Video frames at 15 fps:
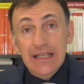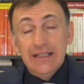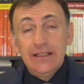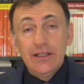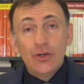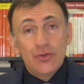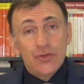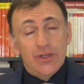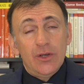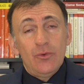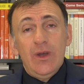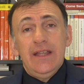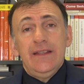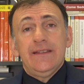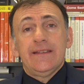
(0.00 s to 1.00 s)
Di
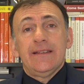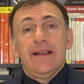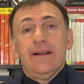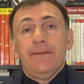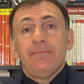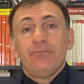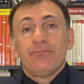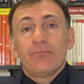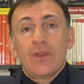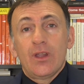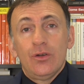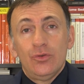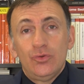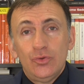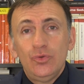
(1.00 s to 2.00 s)
conseguenza
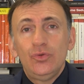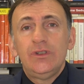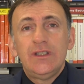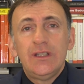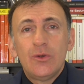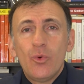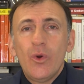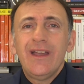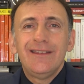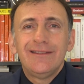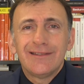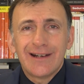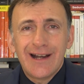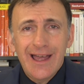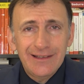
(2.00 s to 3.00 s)
tutti quei
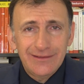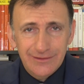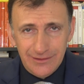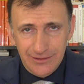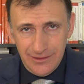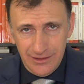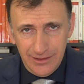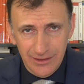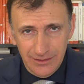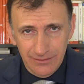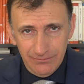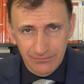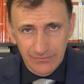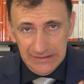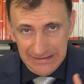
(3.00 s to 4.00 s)

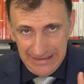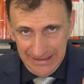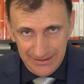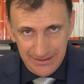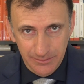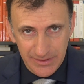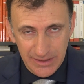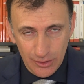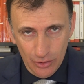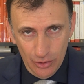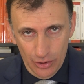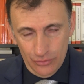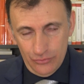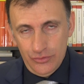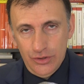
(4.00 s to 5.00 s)
tratti, tratti
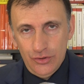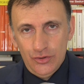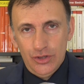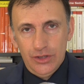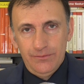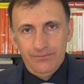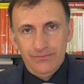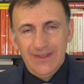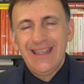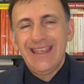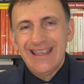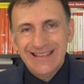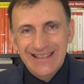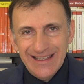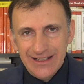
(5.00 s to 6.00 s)
psicologici
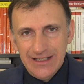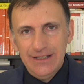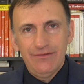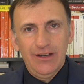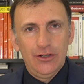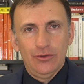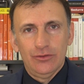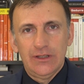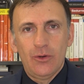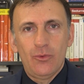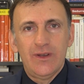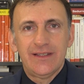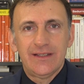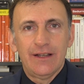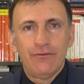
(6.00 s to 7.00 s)
che derivano da
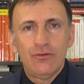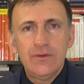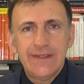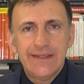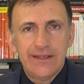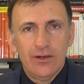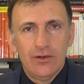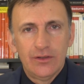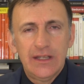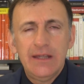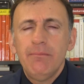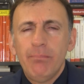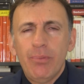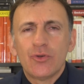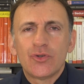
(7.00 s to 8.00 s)
questa funzione
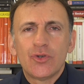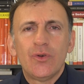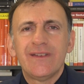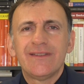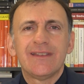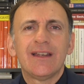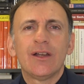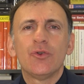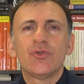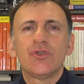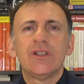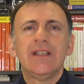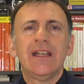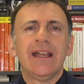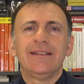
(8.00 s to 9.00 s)
possono essere
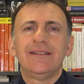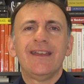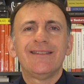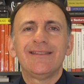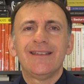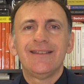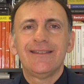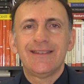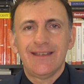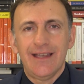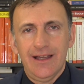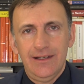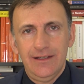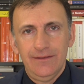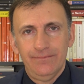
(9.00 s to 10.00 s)
considerati
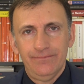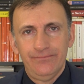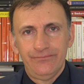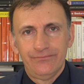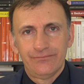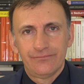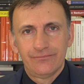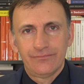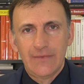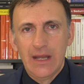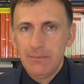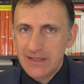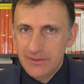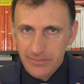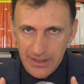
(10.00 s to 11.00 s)
essenziali.
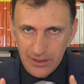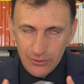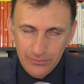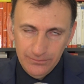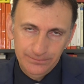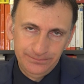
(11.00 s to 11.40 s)
Mi spiego.